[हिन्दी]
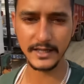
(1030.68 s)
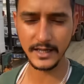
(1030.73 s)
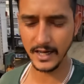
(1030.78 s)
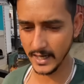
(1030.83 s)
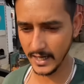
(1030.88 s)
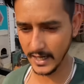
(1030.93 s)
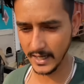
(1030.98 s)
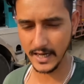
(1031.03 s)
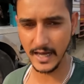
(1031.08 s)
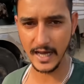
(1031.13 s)

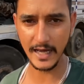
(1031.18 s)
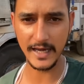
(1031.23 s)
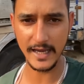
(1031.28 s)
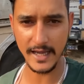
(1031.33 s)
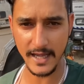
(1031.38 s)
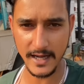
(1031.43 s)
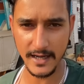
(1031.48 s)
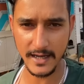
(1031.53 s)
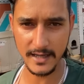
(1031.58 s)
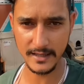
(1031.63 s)
खाना खा
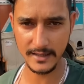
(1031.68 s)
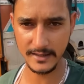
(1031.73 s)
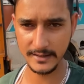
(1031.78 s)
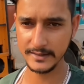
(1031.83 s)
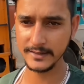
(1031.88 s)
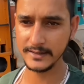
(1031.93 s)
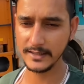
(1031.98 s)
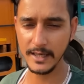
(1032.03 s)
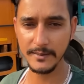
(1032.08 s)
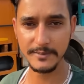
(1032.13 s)
लिया
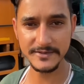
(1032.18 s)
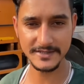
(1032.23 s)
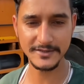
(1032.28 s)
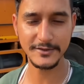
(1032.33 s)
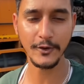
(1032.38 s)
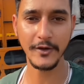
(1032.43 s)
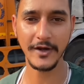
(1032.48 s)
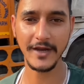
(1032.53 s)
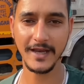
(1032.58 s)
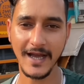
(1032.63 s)
अब
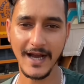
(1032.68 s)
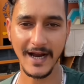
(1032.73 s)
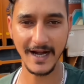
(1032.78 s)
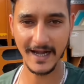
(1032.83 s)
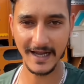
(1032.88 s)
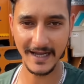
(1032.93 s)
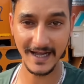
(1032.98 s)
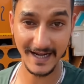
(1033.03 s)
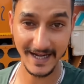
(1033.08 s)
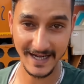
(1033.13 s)
सॉरी
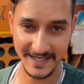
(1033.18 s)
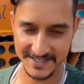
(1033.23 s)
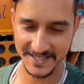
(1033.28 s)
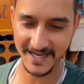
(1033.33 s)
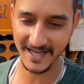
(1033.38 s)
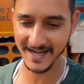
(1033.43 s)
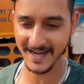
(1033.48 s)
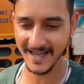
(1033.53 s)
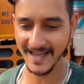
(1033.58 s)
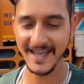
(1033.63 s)
खाना खाने
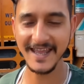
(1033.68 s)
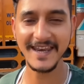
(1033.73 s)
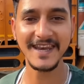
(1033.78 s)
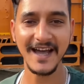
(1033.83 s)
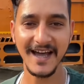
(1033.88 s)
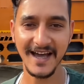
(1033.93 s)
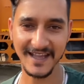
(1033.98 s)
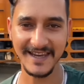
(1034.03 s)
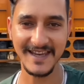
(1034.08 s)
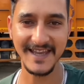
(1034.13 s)
जाना है
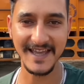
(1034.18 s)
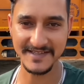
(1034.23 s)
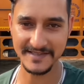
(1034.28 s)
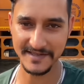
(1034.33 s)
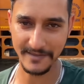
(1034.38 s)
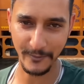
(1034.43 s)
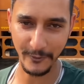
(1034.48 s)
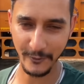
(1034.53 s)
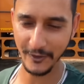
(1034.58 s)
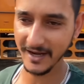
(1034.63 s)
नहा अली
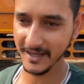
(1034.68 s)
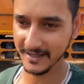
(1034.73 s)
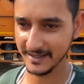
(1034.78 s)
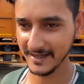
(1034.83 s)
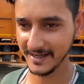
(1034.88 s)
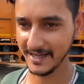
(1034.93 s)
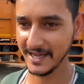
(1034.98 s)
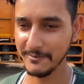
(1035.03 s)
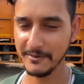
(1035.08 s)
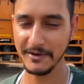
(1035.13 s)
ऐसा बोलना था
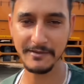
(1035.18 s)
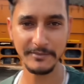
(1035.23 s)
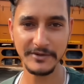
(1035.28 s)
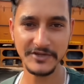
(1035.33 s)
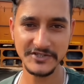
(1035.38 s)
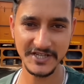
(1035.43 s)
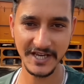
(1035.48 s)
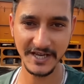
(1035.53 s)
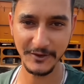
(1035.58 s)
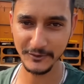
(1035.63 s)
कई बार
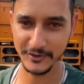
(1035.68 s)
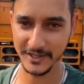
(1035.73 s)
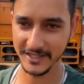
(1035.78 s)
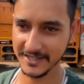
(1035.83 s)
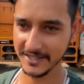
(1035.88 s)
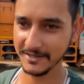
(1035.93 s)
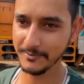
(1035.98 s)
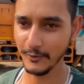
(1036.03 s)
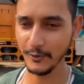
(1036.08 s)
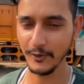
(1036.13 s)
मिस्टेक हो
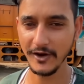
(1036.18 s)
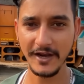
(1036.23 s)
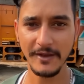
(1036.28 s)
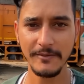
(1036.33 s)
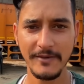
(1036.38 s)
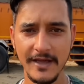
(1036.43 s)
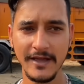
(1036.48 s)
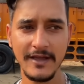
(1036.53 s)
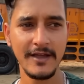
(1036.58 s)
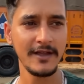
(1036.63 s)
जाती बोलने
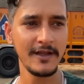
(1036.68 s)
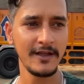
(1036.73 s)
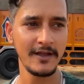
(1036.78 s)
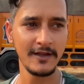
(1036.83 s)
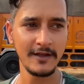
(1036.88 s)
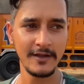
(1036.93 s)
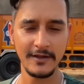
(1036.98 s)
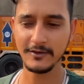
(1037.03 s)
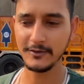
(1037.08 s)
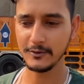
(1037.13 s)
में
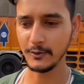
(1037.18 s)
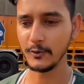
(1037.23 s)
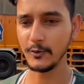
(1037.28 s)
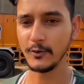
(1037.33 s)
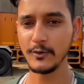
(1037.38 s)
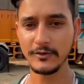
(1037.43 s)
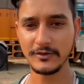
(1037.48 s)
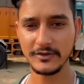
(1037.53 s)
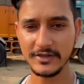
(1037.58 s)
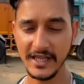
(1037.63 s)
तो
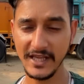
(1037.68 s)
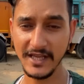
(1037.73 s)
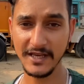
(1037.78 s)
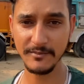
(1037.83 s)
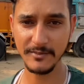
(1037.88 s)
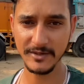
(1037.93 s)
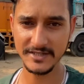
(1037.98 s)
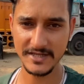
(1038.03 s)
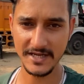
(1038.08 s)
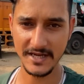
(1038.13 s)
तीन
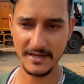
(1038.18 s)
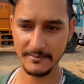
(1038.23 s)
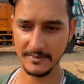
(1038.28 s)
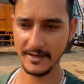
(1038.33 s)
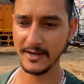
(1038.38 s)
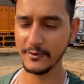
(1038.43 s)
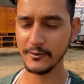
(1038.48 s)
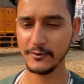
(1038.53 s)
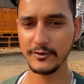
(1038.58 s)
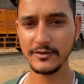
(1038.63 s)
बज गए
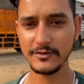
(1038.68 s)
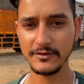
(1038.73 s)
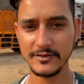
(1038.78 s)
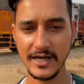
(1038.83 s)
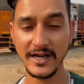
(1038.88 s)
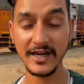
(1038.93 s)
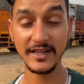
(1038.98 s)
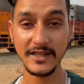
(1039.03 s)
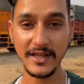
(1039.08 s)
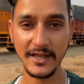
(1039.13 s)
हमारे को
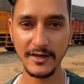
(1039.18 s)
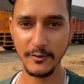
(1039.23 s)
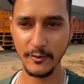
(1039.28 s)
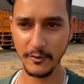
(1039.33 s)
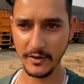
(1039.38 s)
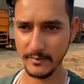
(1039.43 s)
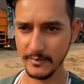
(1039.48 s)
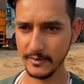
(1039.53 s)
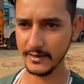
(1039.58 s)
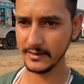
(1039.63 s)
साढ़े तीन हो
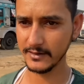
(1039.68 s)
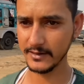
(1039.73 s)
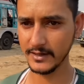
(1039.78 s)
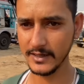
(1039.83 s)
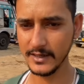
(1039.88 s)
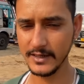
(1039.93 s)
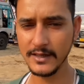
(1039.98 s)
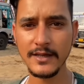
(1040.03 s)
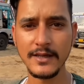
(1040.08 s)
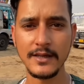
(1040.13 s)
गए बल्कि
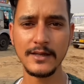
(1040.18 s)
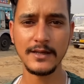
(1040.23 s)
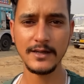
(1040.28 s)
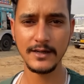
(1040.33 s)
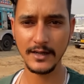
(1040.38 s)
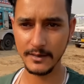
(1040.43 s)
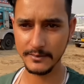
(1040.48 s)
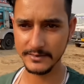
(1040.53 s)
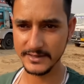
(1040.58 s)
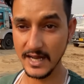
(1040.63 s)

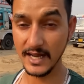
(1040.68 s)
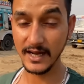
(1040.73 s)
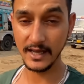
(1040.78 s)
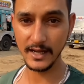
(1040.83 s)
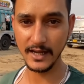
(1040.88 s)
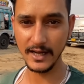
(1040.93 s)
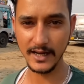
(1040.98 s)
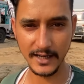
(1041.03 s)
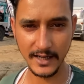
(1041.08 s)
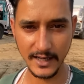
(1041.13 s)
अब जाके
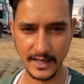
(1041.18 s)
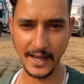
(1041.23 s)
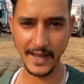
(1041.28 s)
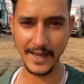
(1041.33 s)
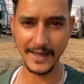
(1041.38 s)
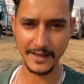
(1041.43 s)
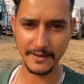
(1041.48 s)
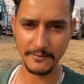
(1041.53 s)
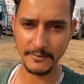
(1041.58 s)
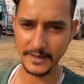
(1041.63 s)
खाना
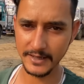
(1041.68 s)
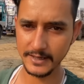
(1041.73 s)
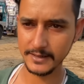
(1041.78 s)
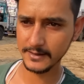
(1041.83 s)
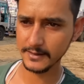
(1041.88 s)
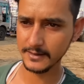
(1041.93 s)
खाएंगे भाई